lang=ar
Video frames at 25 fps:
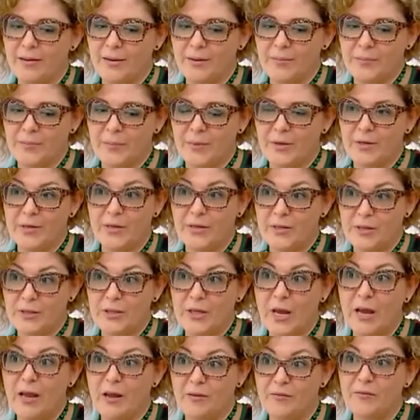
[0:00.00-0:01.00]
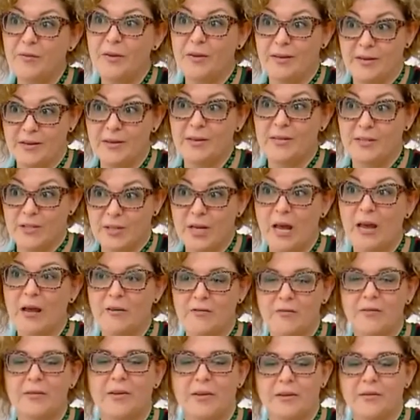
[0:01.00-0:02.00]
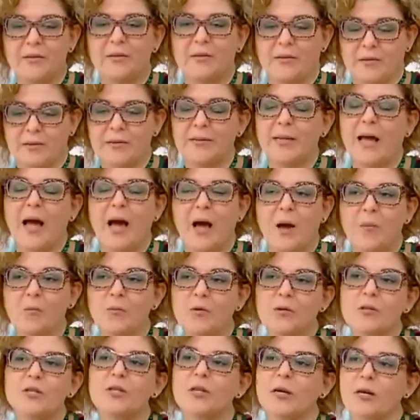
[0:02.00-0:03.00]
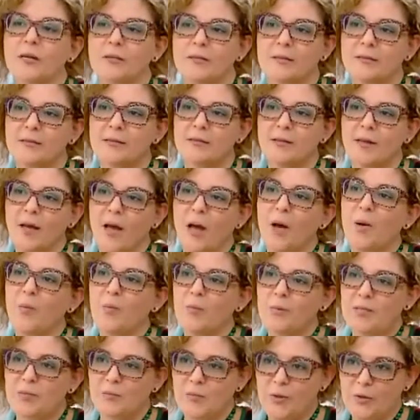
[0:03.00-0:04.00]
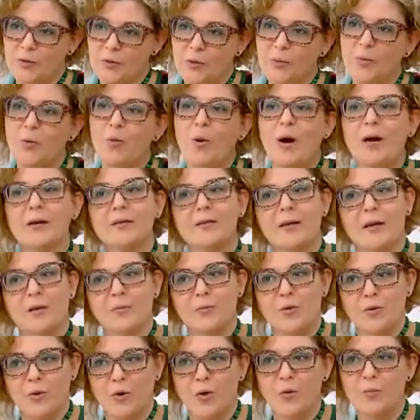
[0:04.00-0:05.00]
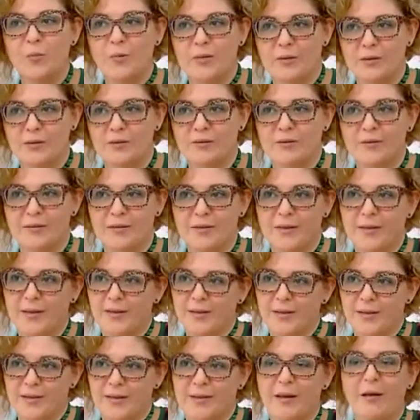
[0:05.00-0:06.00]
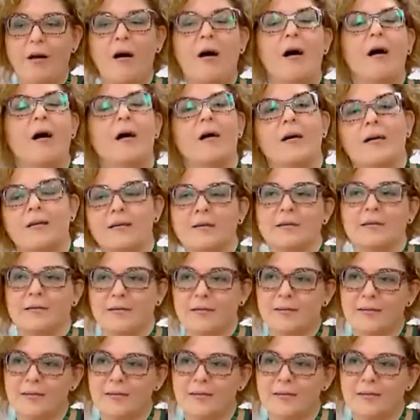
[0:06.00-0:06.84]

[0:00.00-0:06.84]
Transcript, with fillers: الشغف الشغف اللي عندك اياها للرسم الرسم نعم رجعت بس بعتبره اكثر من هوبي بتعتبريه اكثر آه من إيه.